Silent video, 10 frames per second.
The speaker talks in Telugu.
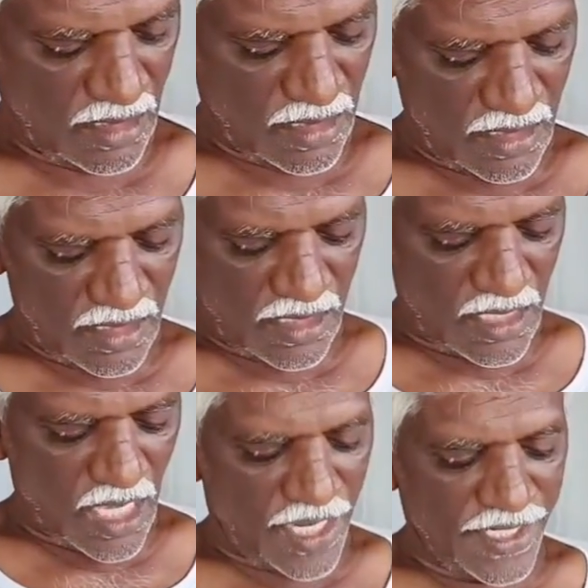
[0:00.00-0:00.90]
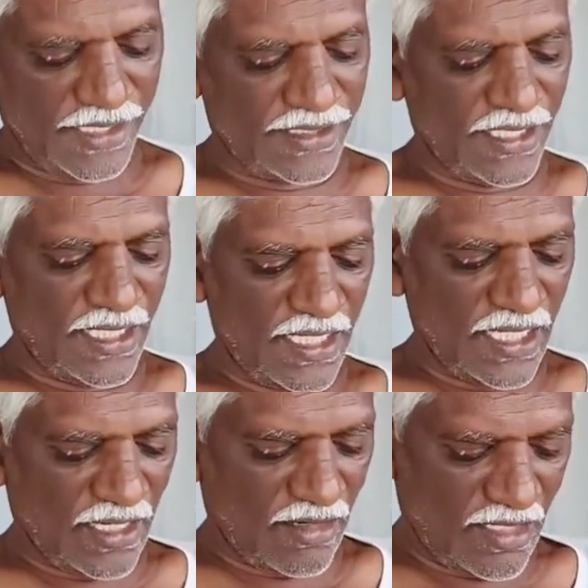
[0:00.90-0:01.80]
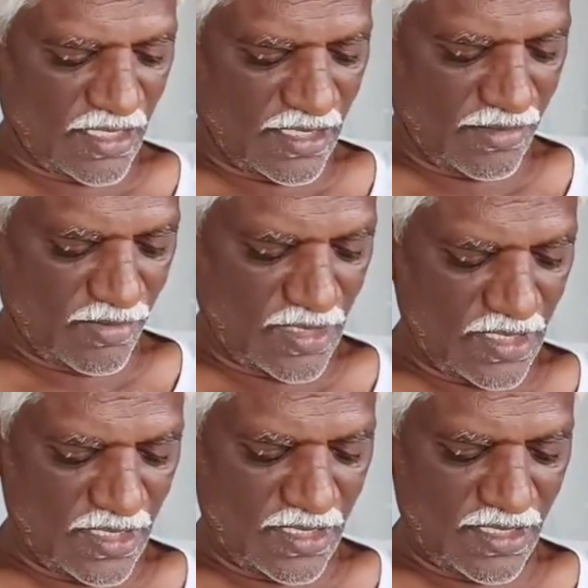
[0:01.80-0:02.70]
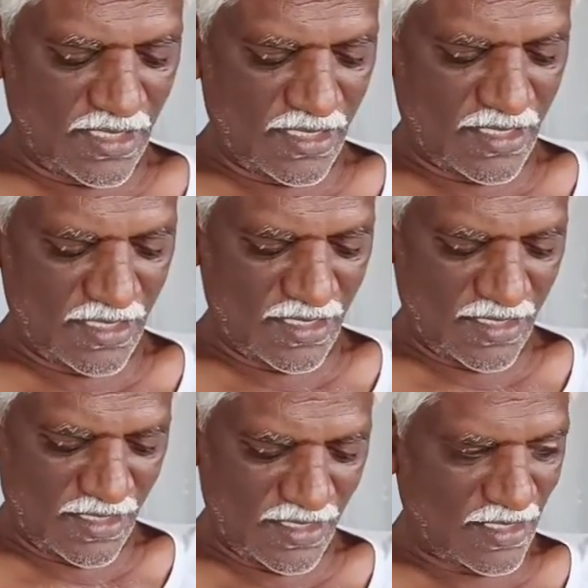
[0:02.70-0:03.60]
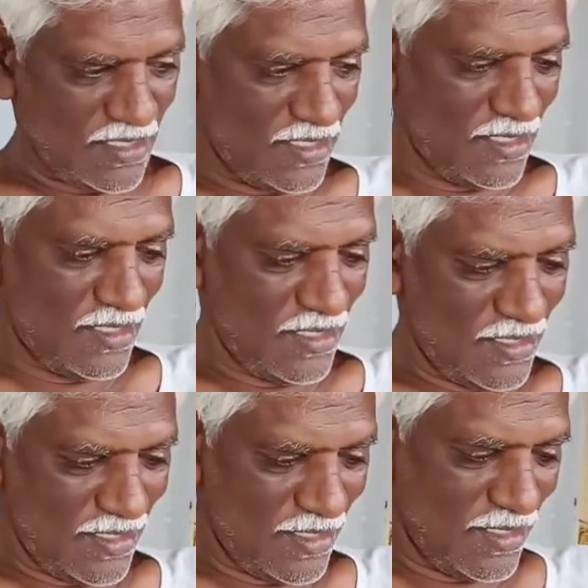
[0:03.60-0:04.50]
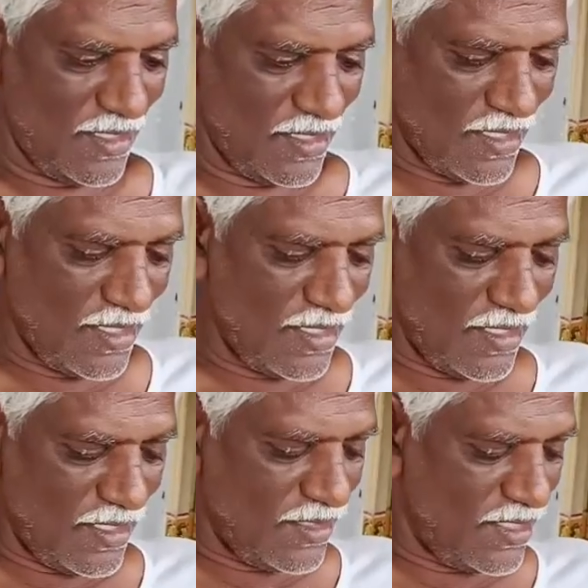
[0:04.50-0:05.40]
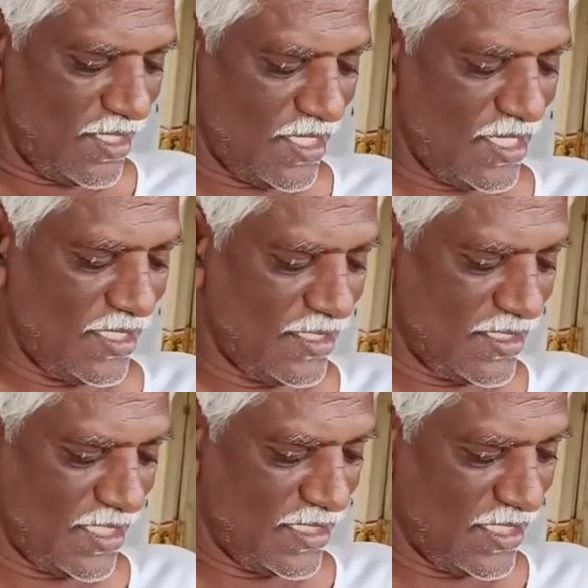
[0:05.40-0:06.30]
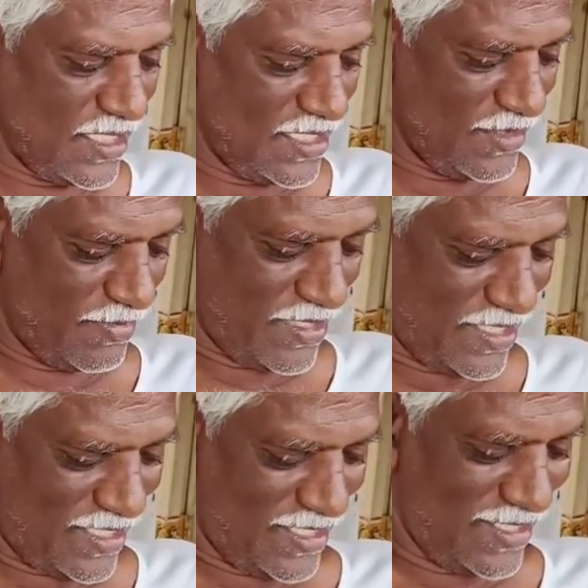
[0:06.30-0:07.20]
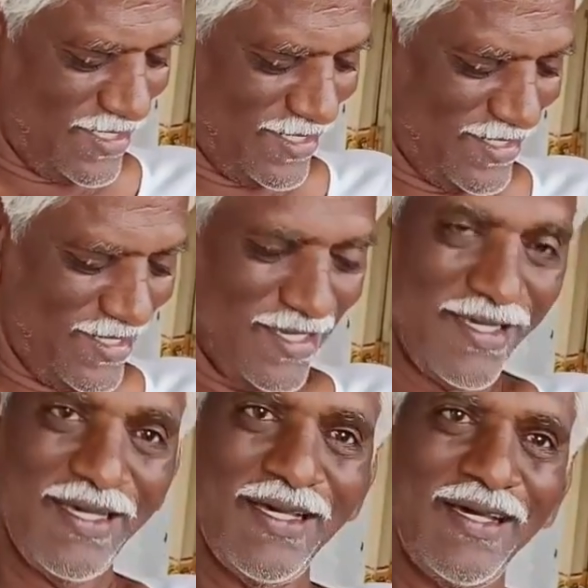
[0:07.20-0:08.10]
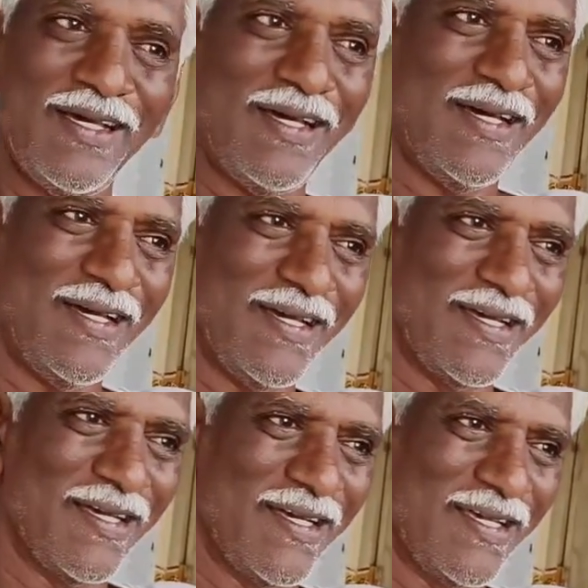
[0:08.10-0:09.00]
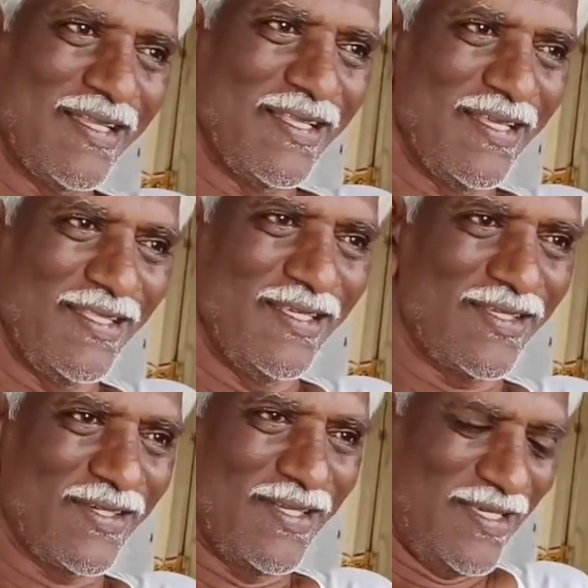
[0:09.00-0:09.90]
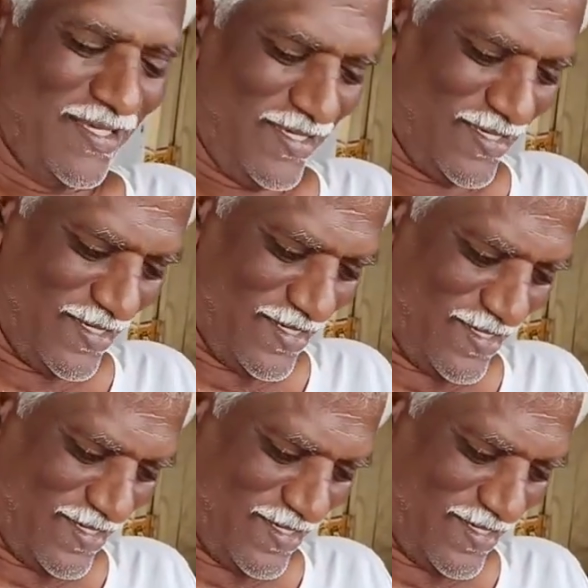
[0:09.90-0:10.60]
ఇక్కడే చూపించేస్తానులే ఉండండి పిన్స్ కొట్టారండి ఎక్కడికక్కడ చెక్ కుకింగ్ చేసి పంపిస్తున్నారనమాట నాకు ఈ ప్రాసెస్ కూడా బాగా నచ్చింది ఎందుకంటే అది ఇక